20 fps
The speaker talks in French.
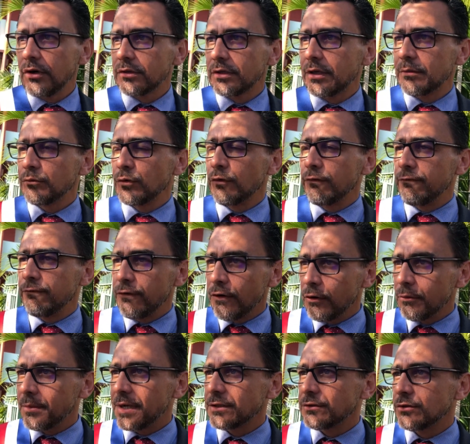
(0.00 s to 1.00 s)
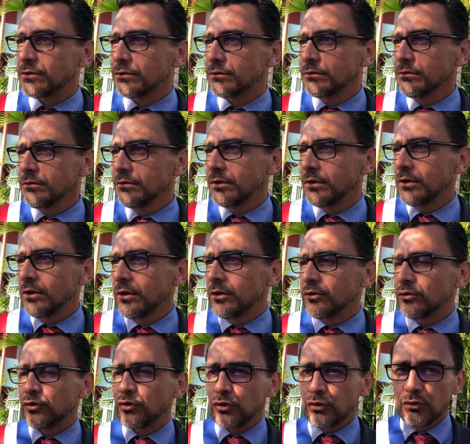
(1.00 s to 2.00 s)
en termes de formation
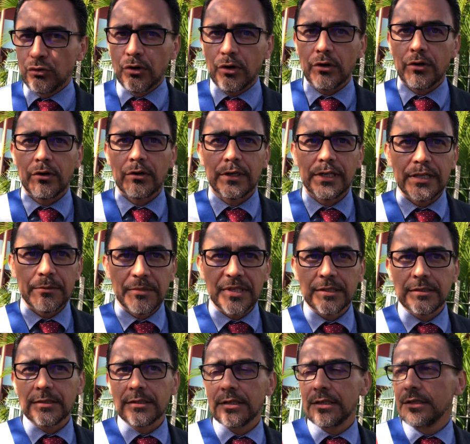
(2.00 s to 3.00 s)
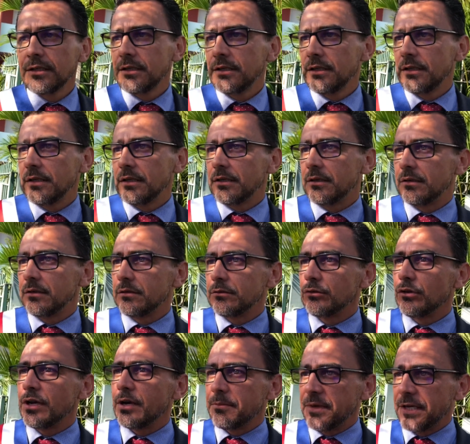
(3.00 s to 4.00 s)
sur les métiers euh,
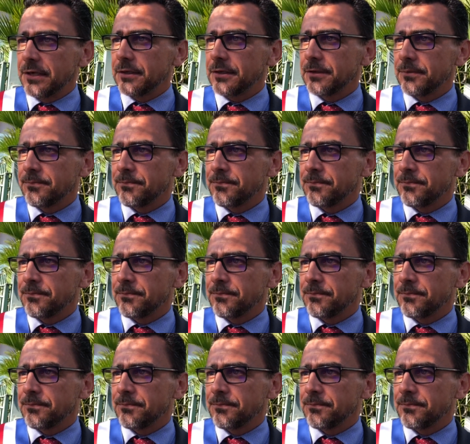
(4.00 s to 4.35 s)
de la mer.